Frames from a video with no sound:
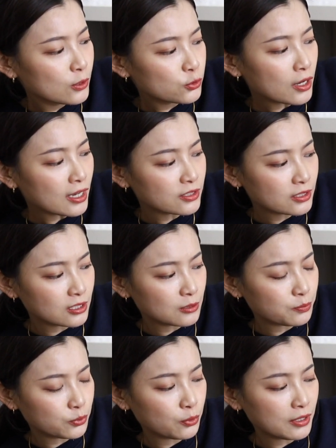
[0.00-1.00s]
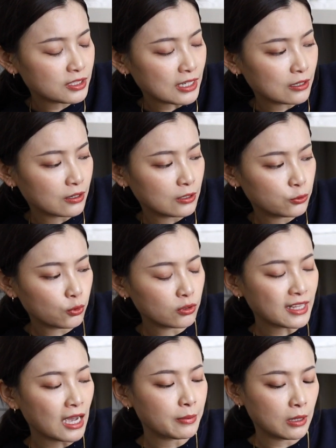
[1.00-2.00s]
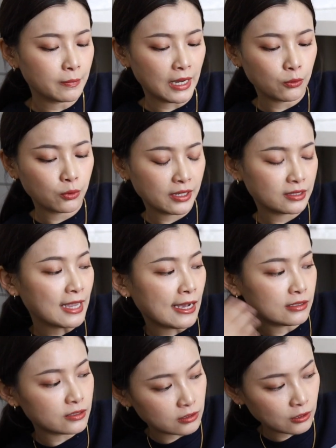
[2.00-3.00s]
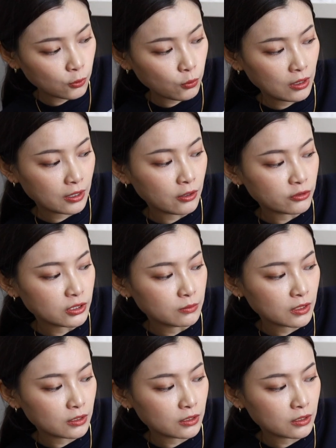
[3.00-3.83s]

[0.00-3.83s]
就它其实不会像很多大品牌会大肆的广告什么，